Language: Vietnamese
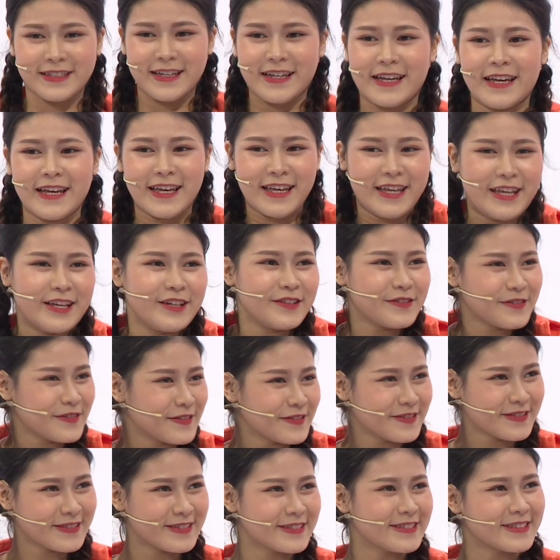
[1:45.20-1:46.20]
Dạ,
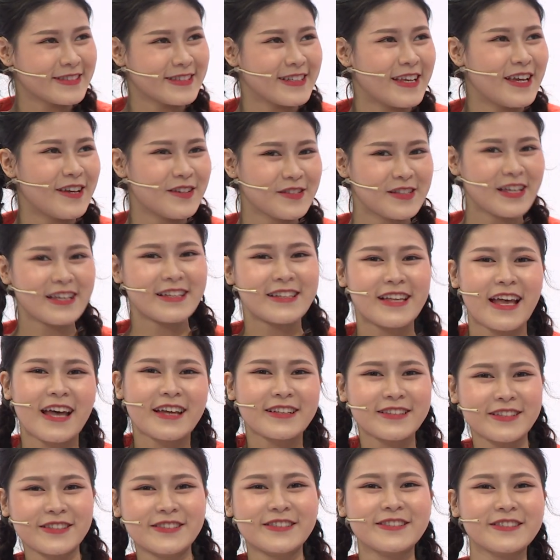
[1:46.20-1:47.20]
em sẵn
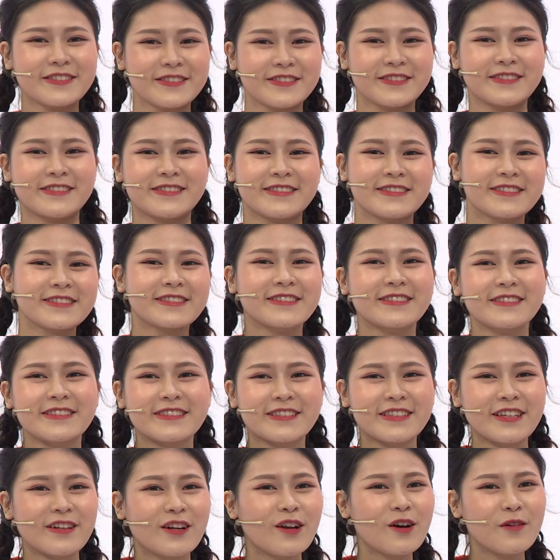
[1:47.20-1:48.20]
sàng
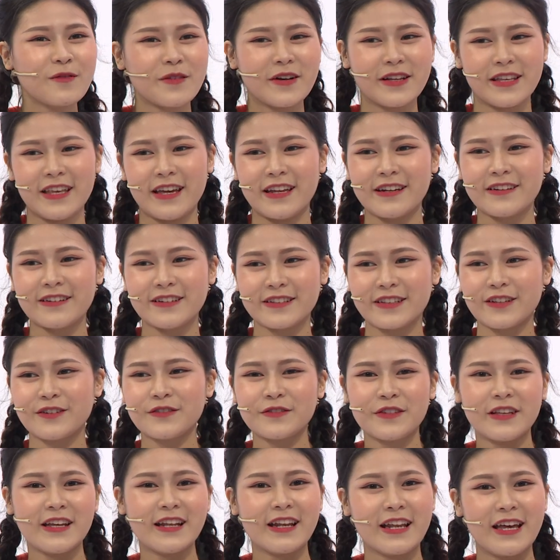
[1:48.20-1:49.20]
từ lúc mà nhận được
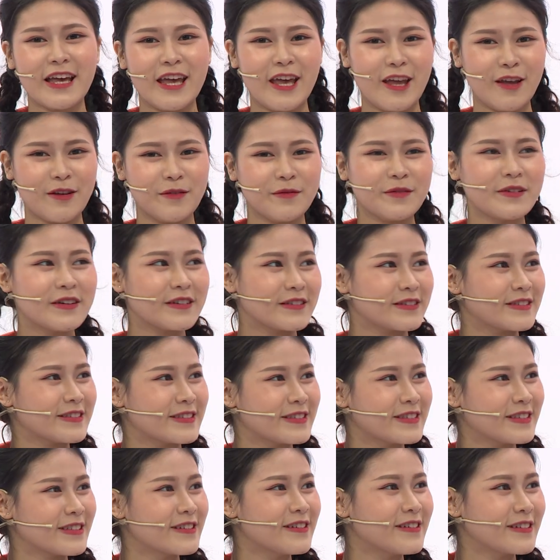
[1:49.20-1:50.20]
thông tin là em được
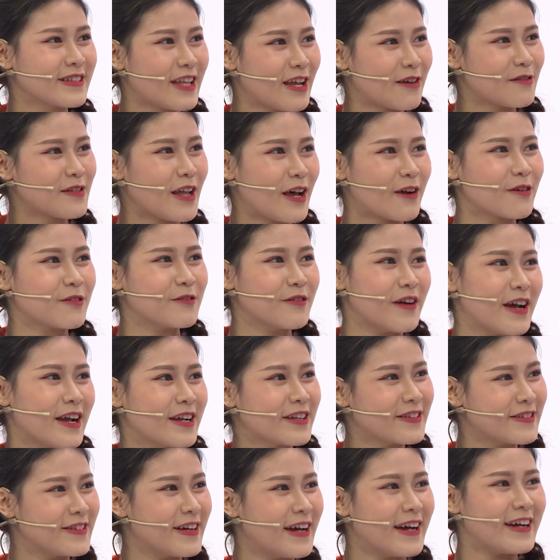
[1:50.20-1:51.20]
tham gia cùng
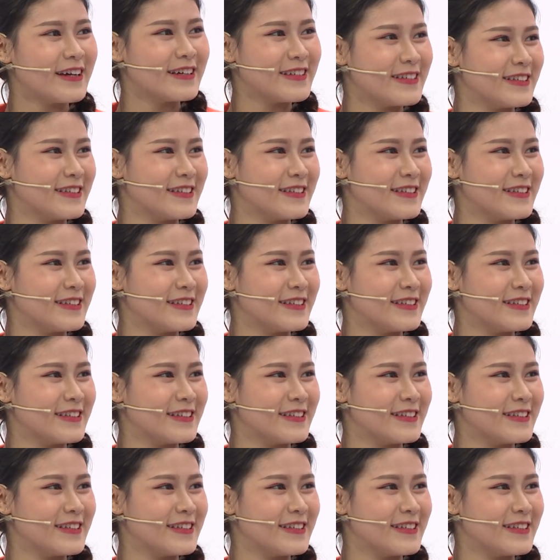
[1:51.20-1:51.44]
anh rồi ạ.